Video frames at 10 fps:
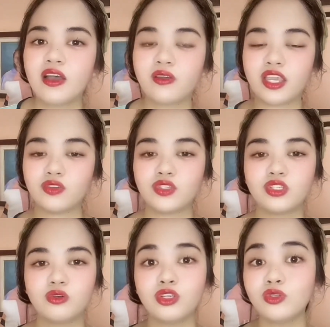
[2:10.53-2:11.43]
Okay,
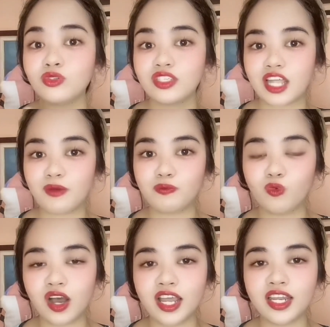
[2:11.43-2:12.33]
so yun yung step
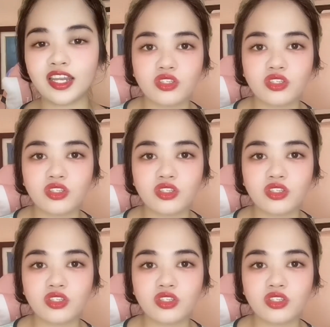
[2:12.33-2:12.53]
one.